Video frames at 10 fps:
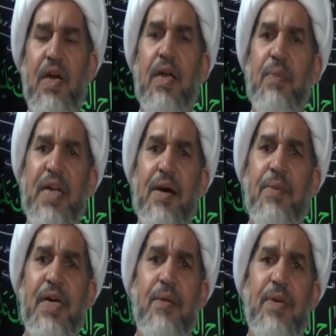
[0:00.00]

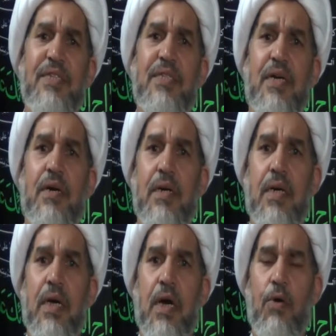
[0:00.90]
المنامة كمنطقة
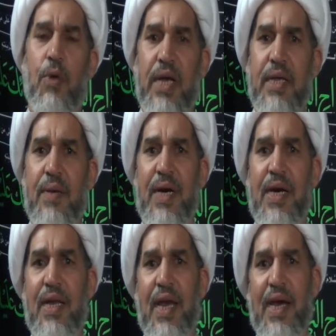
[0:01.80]

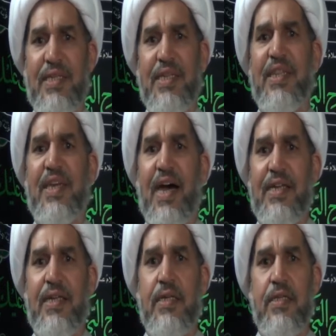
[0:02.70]
وإنما الحديث
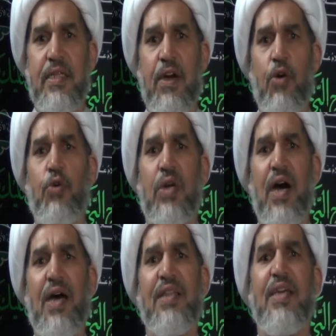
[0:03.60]
عن دور
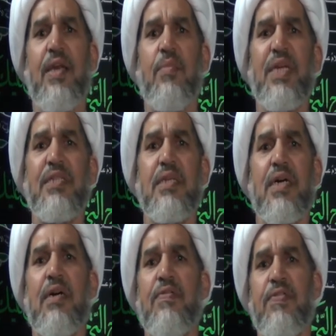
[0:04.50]
هذه
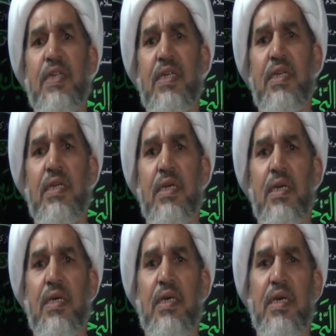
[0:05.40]
المنطقة في
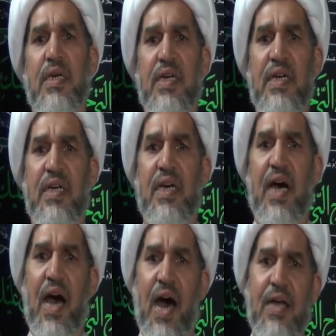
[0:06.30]
آه،
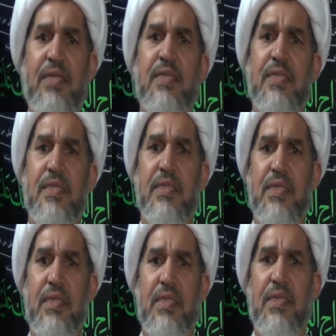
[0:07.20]
عكس
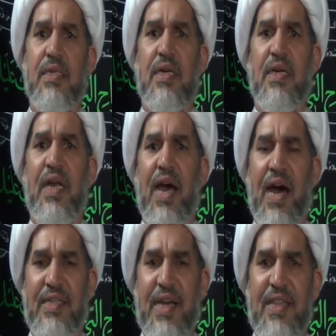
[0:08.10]

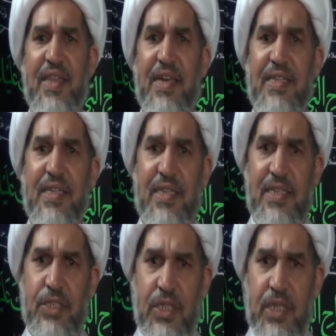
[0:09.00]
الأحداث التي
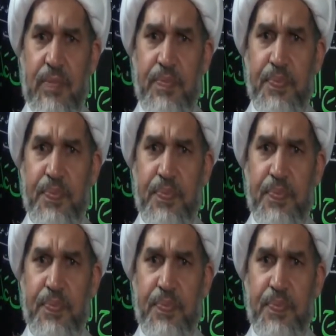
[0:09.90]
تجري